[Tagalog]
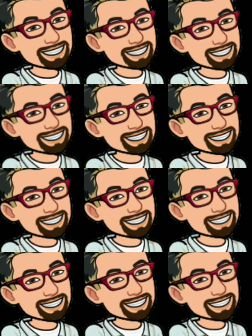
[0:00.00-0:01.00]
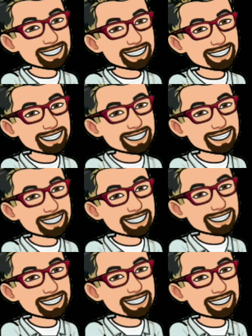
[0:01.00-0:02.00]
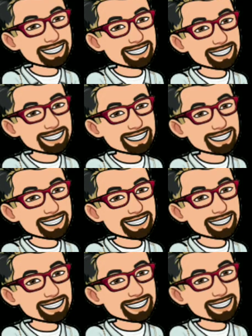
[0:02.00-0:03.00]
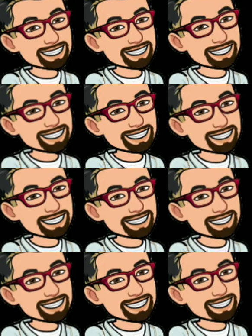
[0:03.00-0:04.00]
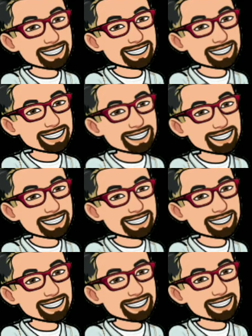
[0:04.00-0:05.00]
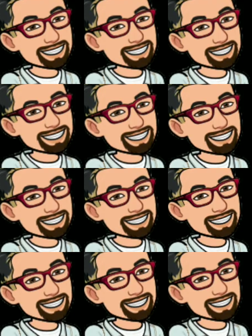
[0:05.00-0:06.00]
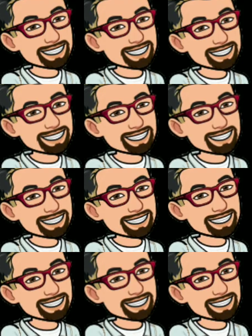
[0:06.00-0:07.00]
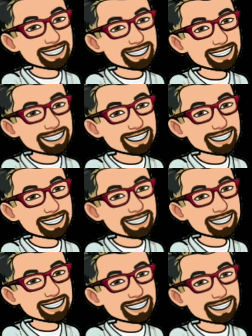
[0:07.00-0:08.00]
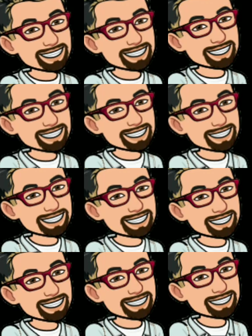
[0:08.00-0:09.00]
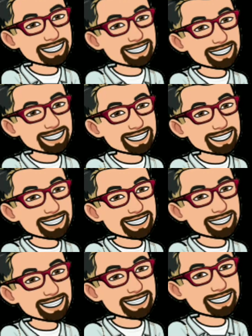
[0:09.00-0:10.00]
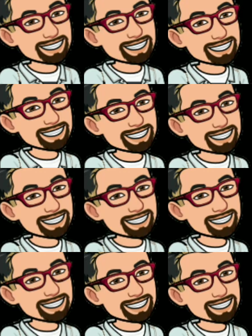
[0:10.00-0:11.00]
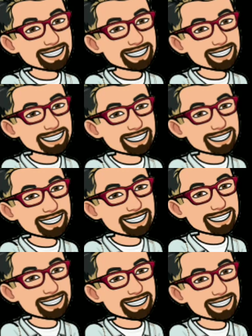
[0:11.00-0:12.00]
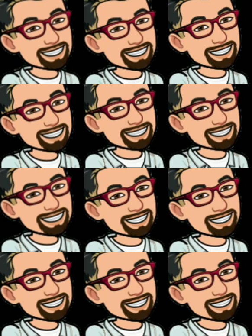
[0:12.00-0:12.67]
and yung website medyo hindi pa siya smooth okay medyo may inaayos pa rito and try akong i-click yung kanyang uh, roadmap uh, hindi pa talaga siya bo